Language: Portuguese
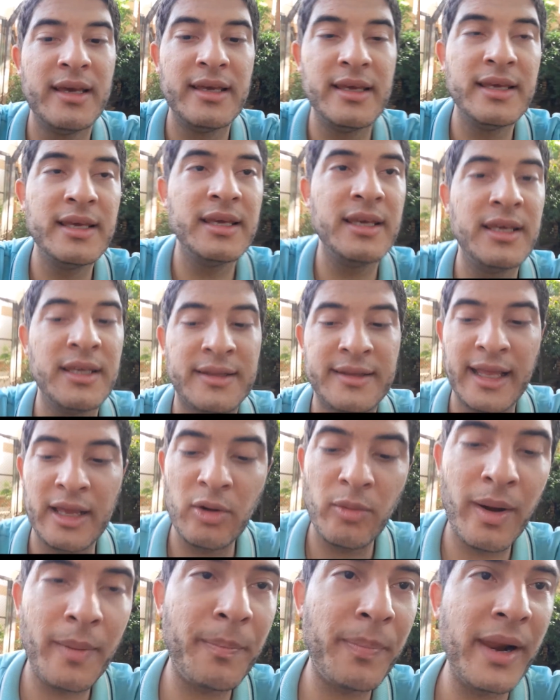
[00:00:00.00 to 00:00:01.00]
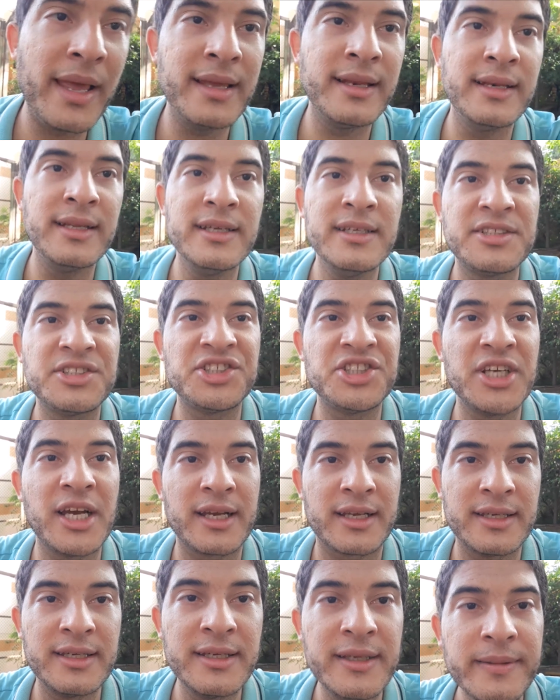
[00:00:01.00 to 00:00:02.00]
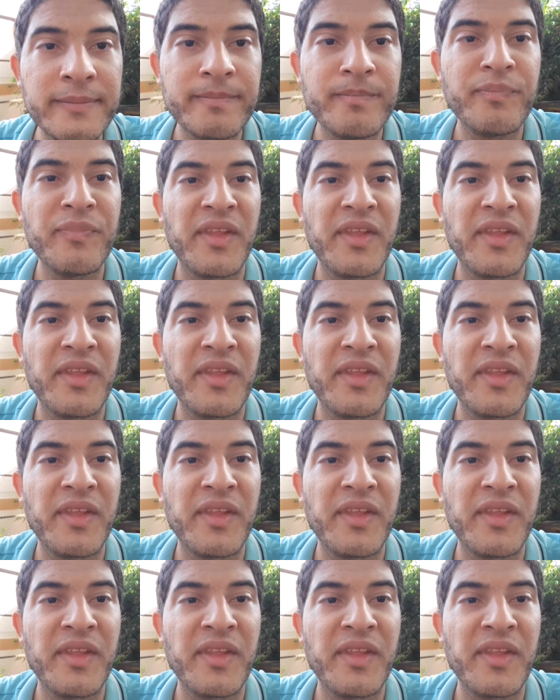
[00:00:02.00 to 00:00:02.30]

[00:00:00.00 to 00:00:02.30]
e tem uma playlist aqui